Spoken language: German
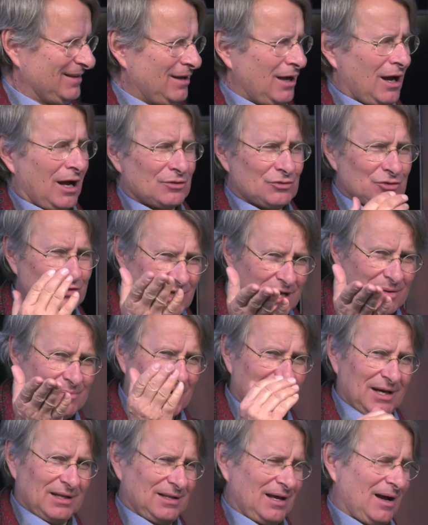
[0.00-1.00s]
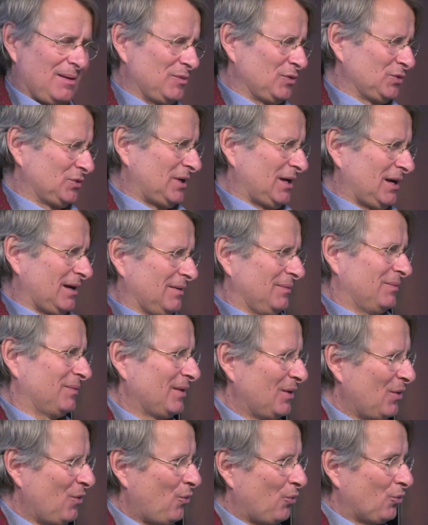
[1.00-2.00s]
Also Sie, meine Damen und Herren,
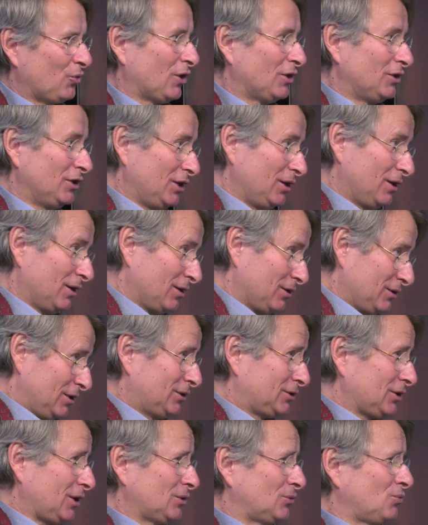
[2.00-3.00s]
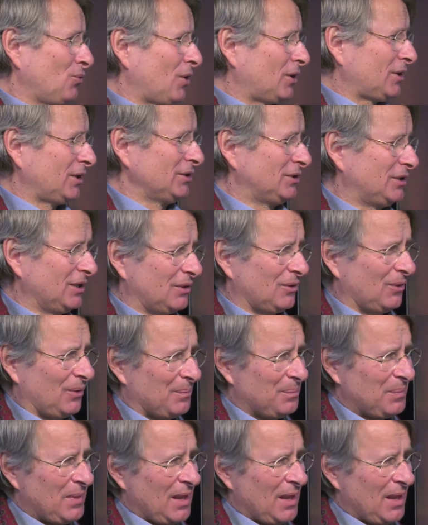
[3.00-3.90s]
oder die Literaturkritiker.